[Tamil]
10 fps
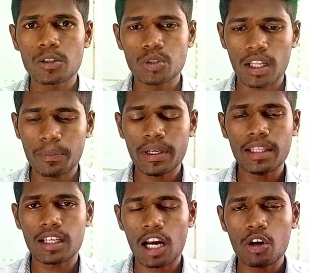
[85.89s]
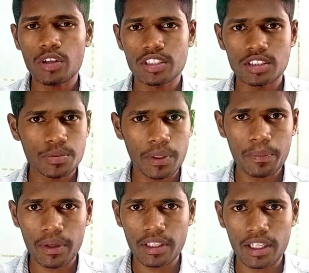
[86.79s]
ஸோ அதுபடி அந்த கால்குலேஷன்ஸ் படி
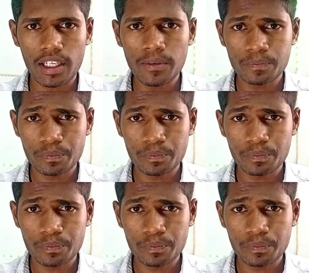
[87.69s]
பார்த்தீங்கன்னா